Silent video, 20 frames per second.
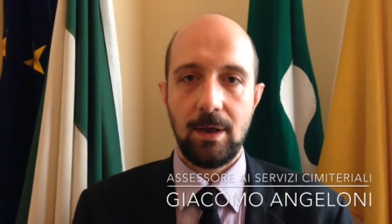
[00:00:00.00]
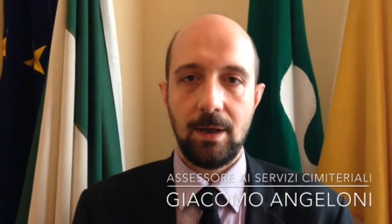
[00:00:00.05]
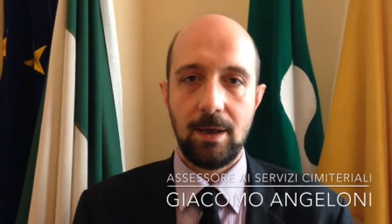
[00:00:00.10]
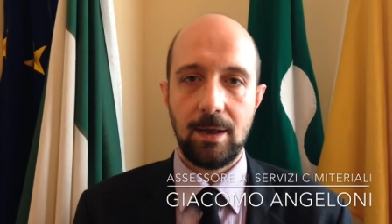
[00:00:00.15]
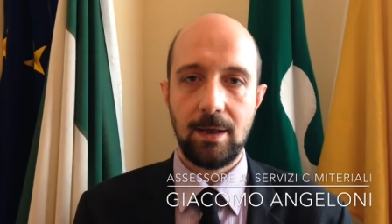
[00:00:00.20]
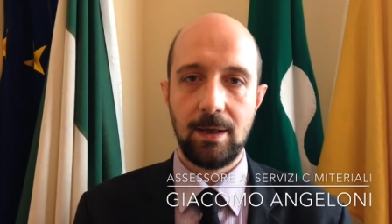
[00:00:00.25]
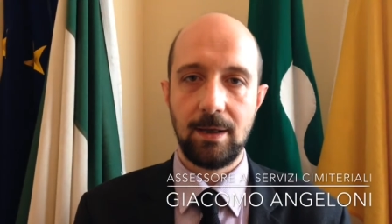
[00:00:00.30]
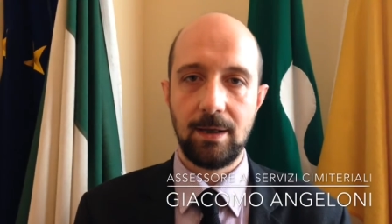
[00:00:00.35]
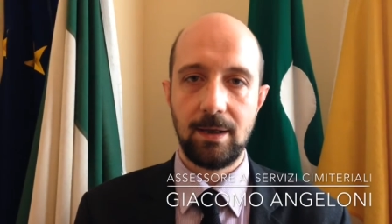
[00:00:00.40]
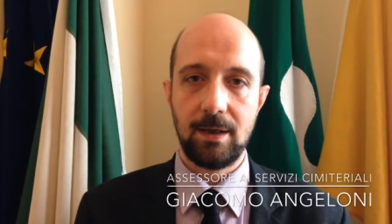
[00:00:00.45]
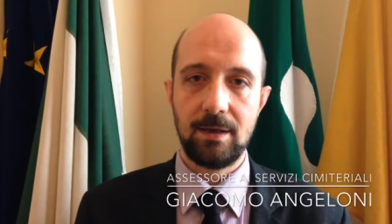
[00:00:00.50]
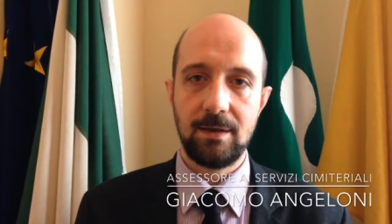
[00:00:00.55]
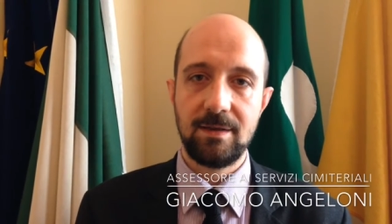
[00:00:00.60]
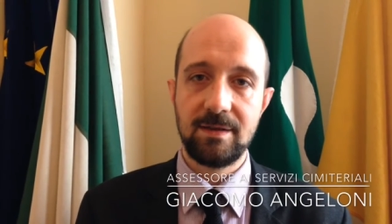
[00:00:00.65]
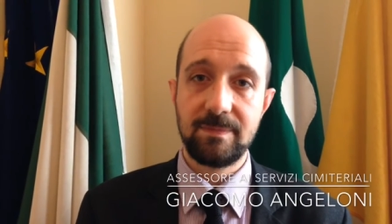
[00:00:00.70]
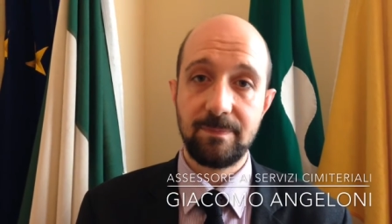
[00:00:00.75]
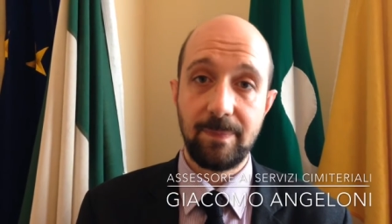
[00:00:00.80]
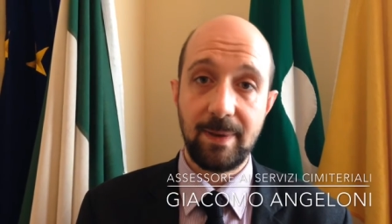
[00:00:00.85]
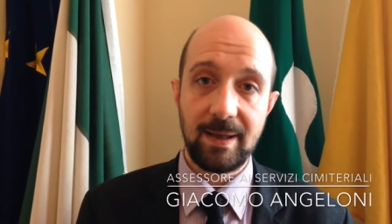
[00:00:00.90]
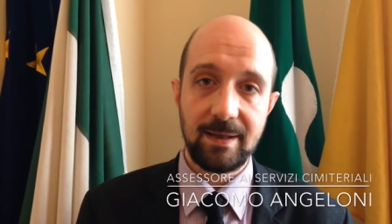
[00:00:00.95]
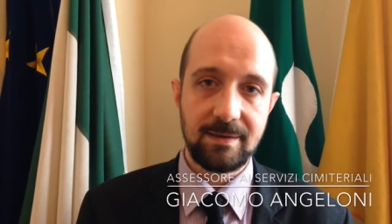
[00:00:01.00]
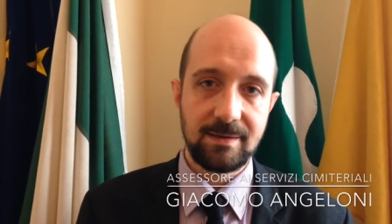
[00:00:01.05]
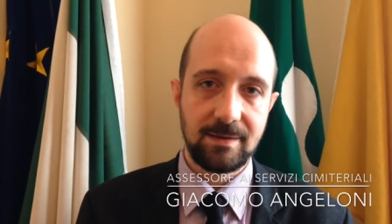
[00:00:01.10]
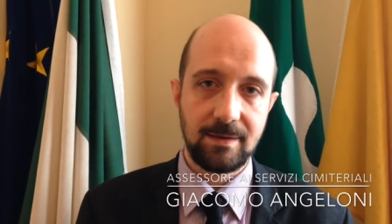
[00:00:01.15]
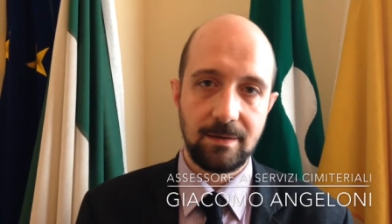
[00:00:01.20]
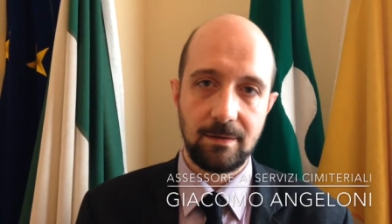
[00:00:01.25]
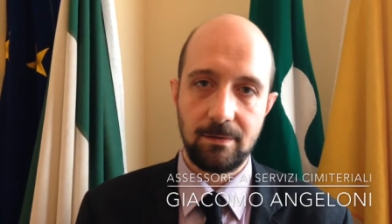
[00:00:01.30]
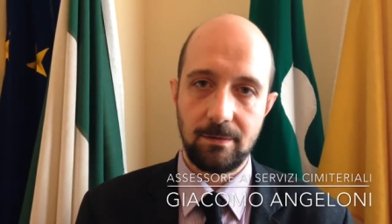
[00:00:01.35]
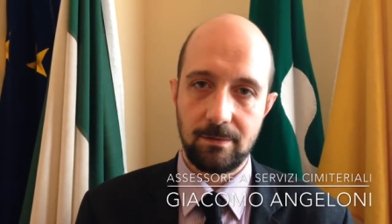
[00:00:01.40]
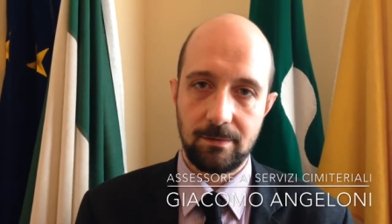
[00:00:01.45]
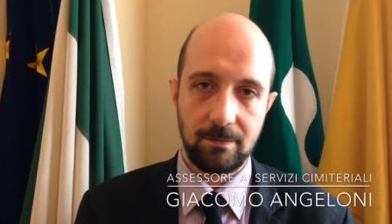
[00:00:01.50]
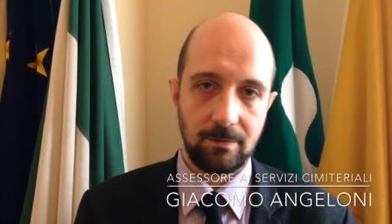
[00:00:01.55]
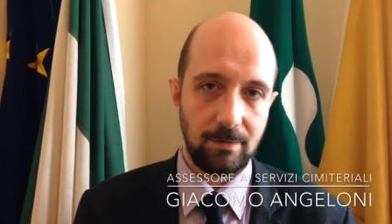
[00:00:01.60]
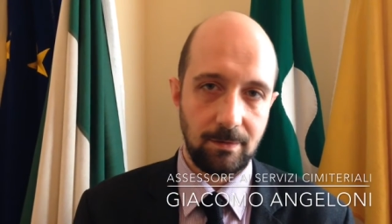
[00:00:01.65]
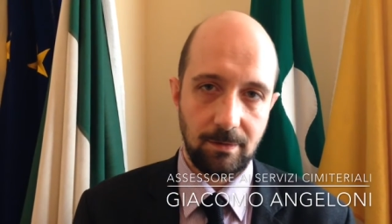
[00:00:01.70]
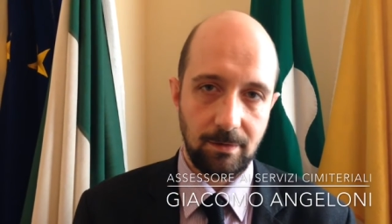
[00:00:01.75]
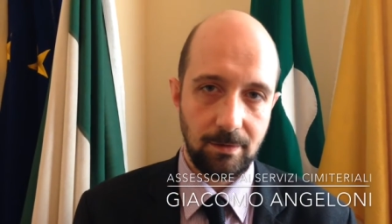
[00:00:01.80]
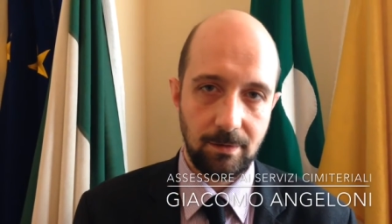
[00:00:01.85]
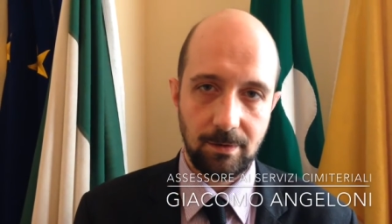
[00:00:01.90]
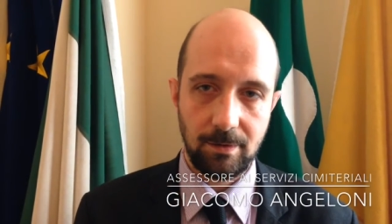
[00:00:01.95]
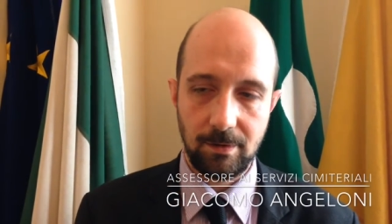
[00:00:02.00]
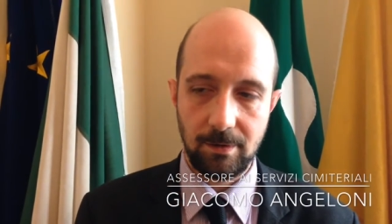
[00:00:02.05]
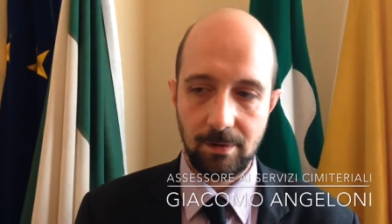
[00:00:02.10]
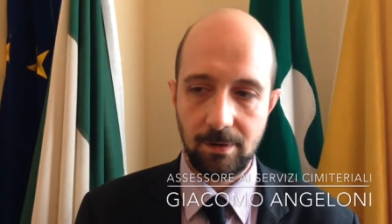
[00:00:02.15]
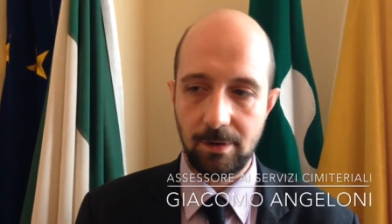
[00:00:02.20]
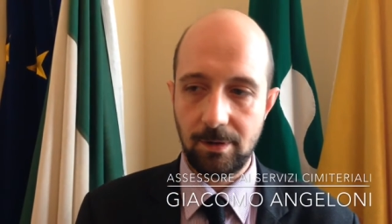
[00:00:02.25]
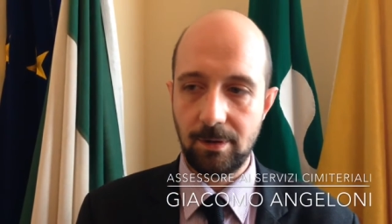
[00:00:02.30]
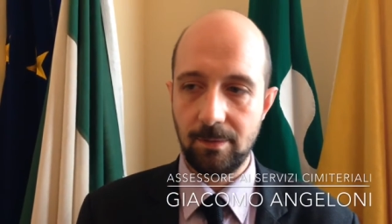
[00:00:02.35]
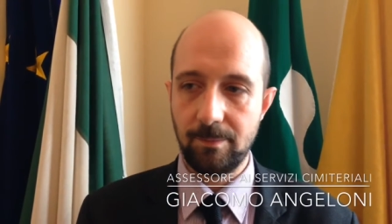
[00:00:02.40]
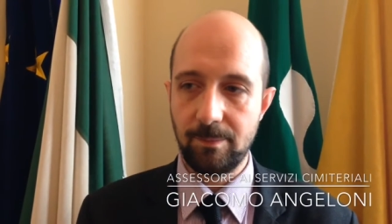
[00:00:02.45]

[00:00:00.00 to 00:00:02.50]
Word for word: Eh, gli spazi eh,